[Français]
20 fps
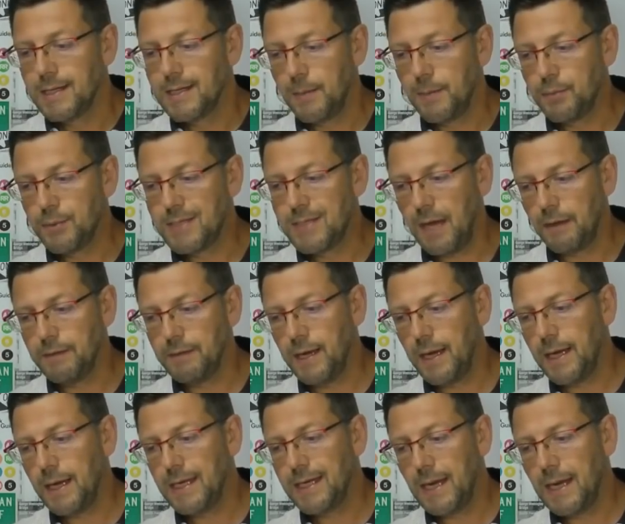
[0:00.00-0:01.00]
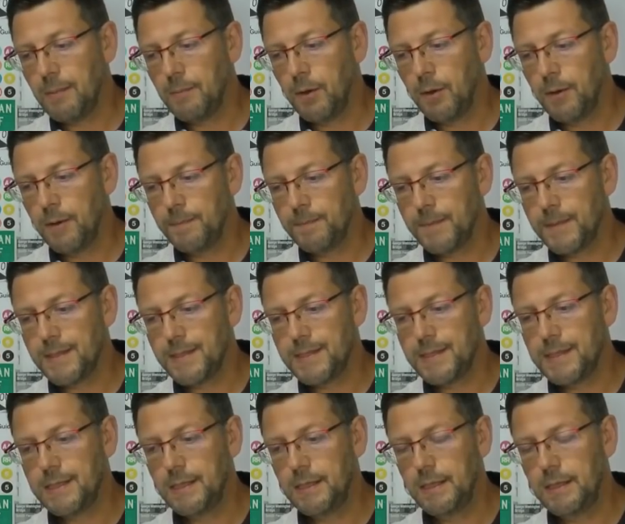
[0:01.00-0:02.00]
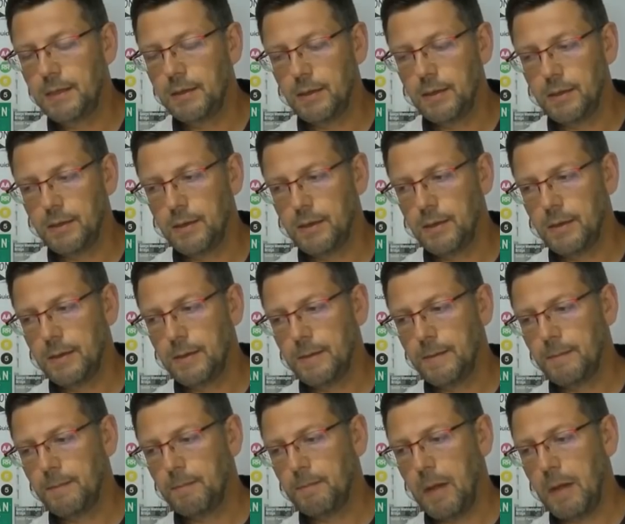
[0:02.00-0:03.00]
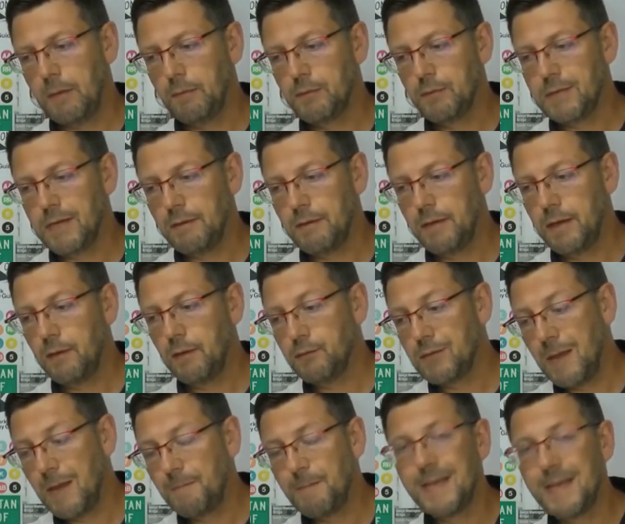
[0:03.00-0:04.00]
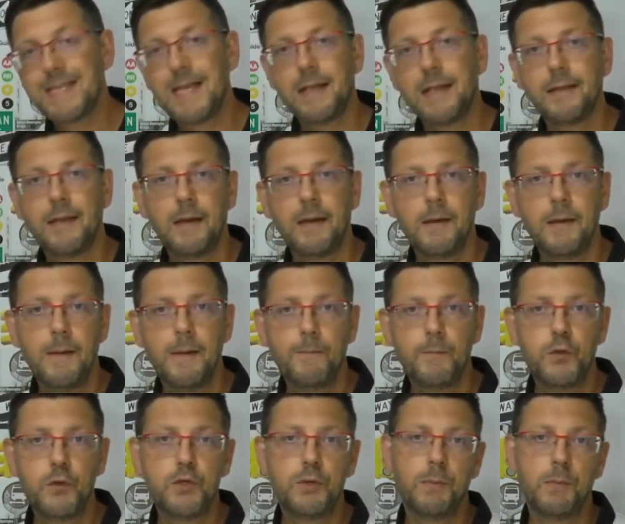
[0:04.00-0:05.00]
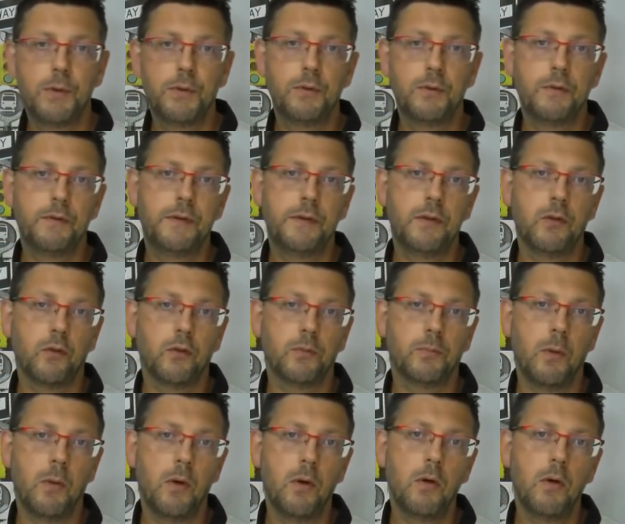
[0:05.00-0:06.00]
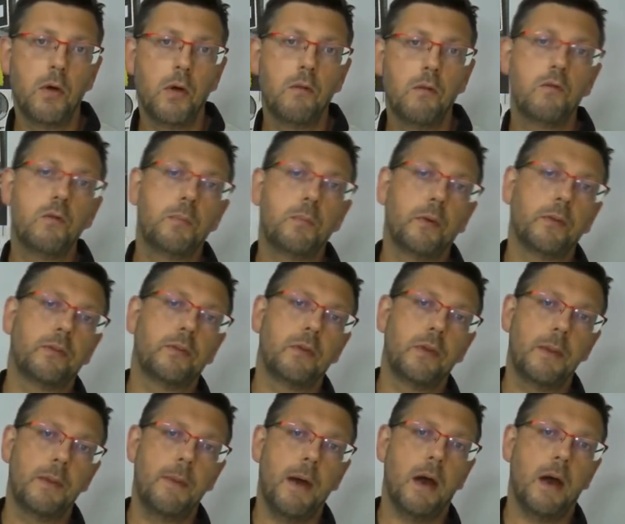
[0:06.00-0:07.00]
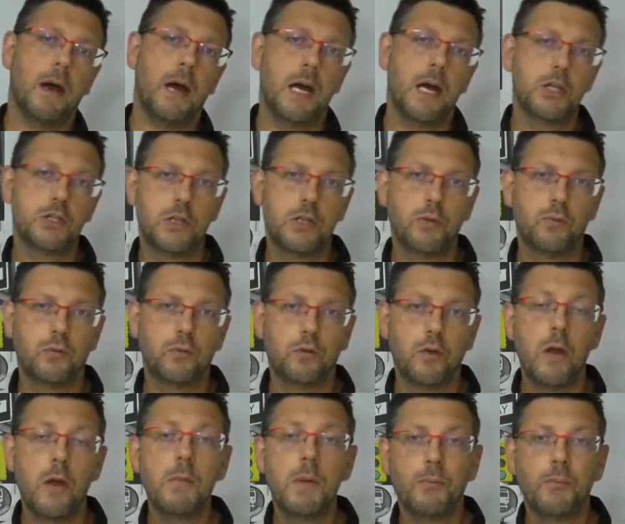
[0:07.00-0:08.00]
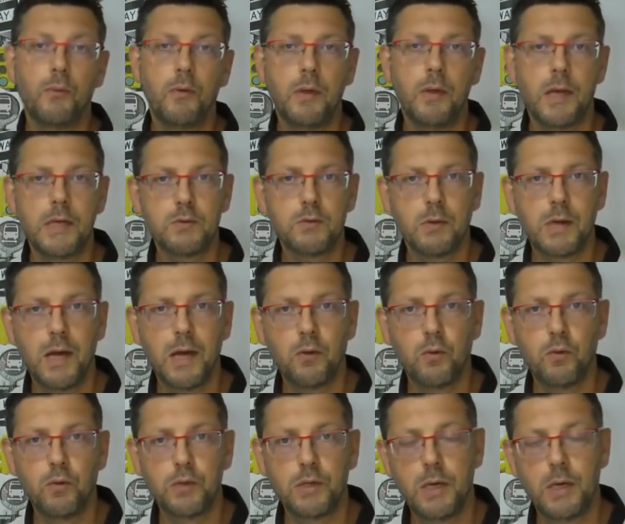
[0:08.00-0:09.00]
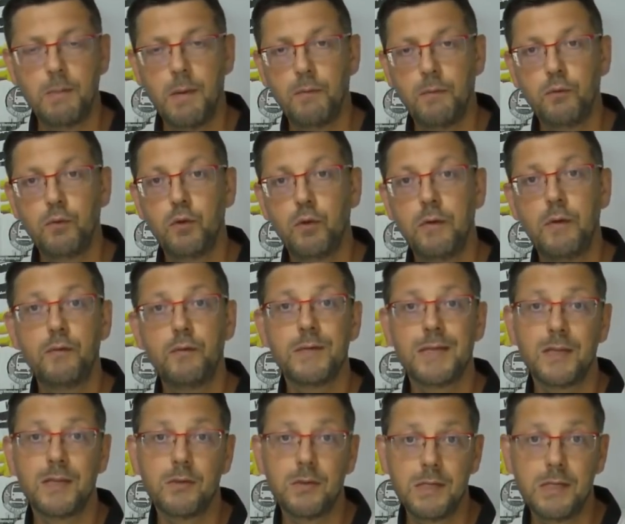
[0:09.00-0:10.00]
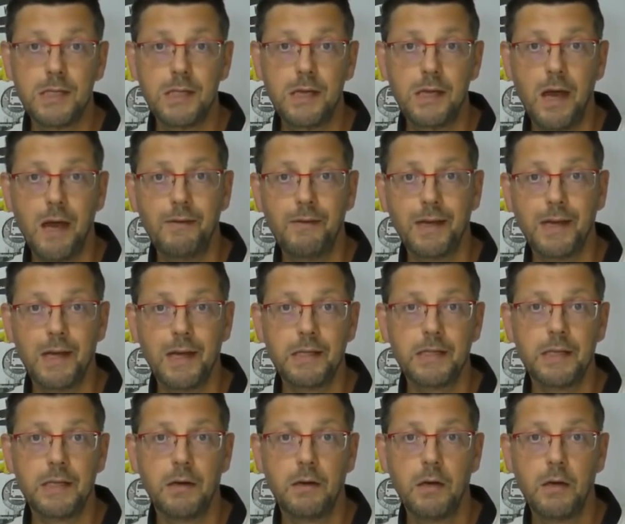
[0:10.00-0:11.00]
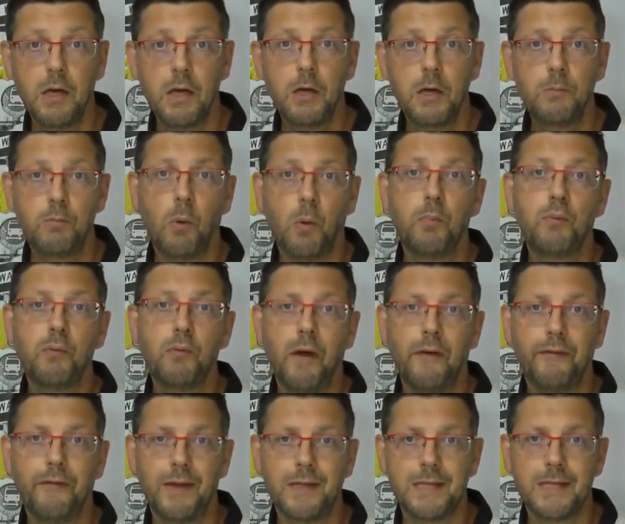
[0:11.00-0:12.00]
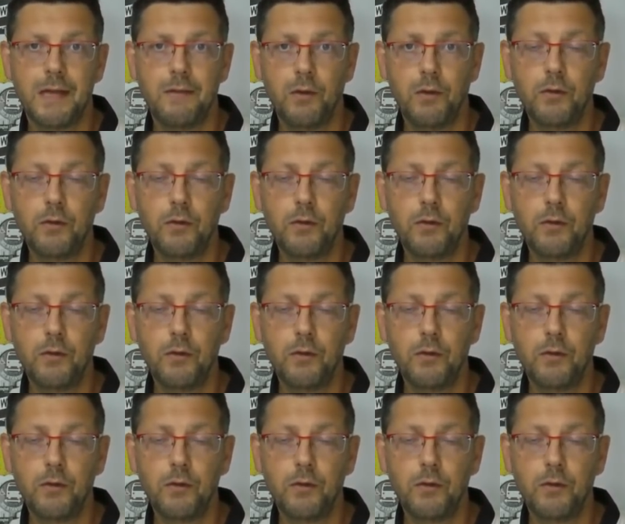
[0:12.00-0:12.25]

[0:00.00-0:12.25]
Ça peut servir également si euh, bah, vous n'êtes pas certain du mode de financement, vous pensez au départ acheter tout seul, mais pour une raison quelconque, eh ben, vous devez vous associer avec quelqu'un pour pouvoir faire cette